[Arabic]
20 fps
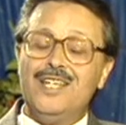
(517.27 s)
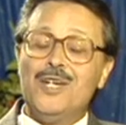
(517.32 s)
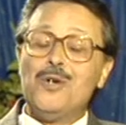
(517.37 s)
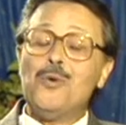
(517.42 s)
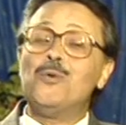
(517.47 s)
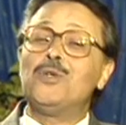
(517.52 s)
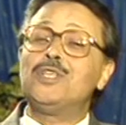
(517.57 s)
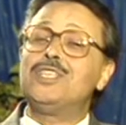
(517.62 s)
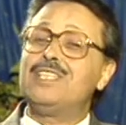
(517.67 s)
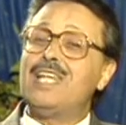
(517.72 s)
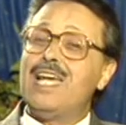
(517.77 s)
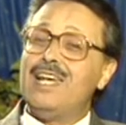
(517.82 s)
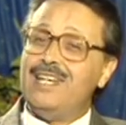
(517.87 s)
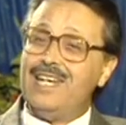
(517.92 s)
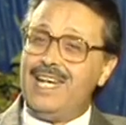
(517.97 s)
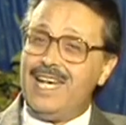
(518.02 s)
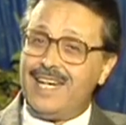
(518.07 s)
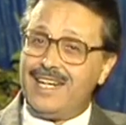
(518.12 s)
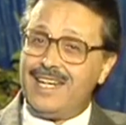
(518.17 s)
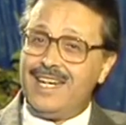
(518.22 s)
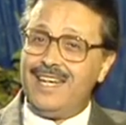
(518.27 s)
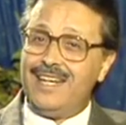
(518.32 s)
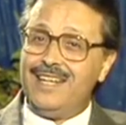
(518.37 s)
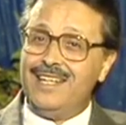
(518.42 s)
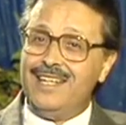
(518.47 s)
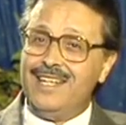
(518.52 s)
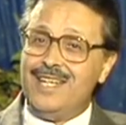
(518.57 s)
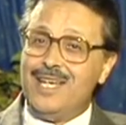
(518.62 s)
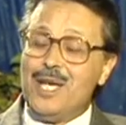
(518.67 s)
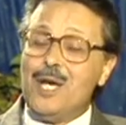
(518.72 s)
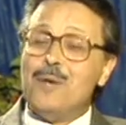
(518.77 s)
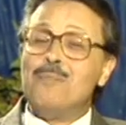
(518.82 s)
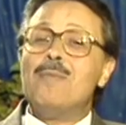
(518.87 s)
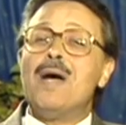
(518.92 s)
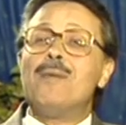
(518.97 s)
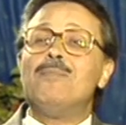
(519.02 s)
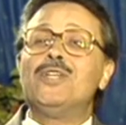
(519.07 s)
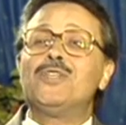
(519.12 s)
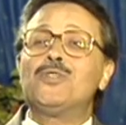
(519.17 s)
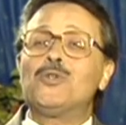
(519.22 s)
والتلاجة ما
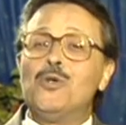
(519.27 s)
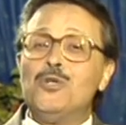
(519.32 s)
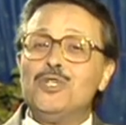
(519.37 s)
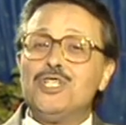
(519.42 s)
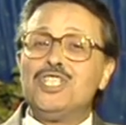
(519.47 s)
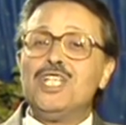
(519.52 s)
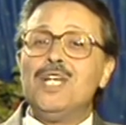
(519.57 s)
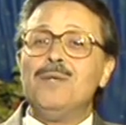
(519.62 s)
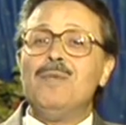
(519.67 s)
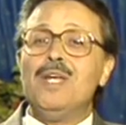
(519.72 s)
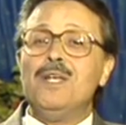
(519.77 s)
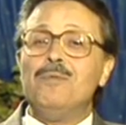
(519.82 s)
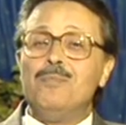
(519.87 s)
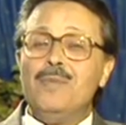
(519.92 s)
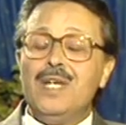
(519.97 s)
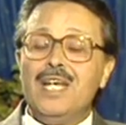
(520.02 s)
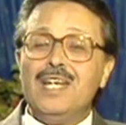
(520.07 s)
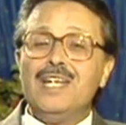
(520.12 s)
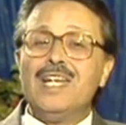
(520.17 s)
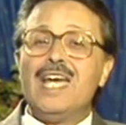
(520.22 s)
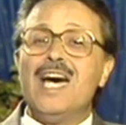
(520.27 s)
بتكونش من بين